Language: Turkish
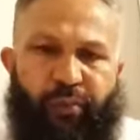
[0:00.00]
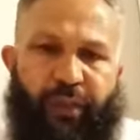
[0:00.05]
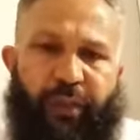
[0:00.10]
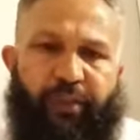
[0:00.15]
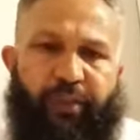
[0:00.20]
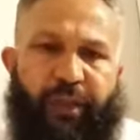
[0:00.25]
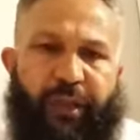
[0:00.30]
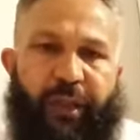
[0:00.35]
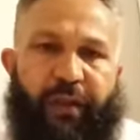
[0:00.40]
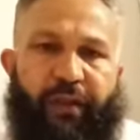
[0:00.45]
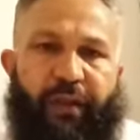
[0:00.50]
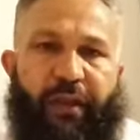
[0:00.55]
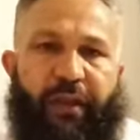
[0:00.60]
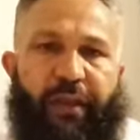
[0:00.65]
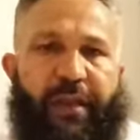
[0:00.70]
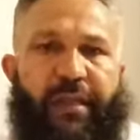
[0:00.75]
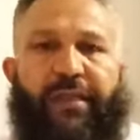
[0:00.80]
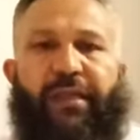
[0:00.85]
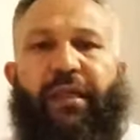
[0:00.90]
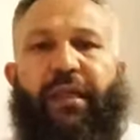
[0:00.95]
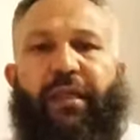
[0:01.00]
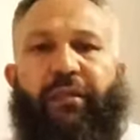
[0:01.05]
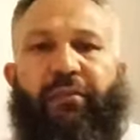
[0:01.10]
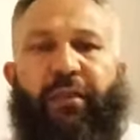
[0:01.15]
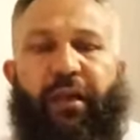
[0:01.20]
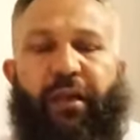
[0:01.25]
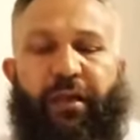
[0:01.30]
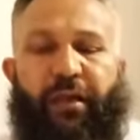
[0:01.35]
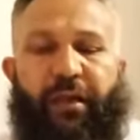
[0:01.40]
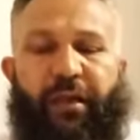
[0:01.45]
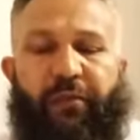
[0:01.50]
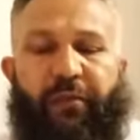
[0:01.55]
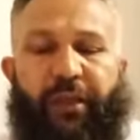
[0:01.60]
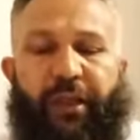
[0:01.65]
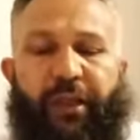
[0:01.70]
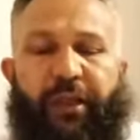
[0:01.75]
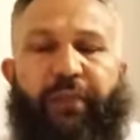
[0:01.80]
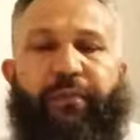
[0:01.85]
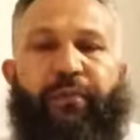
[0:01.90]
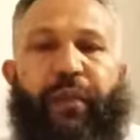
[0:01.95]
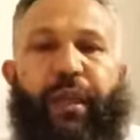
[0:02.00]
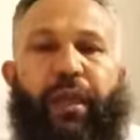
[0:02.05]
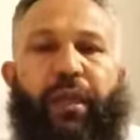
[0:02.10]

Bu bir nevi tasdik etmek anlamındadır.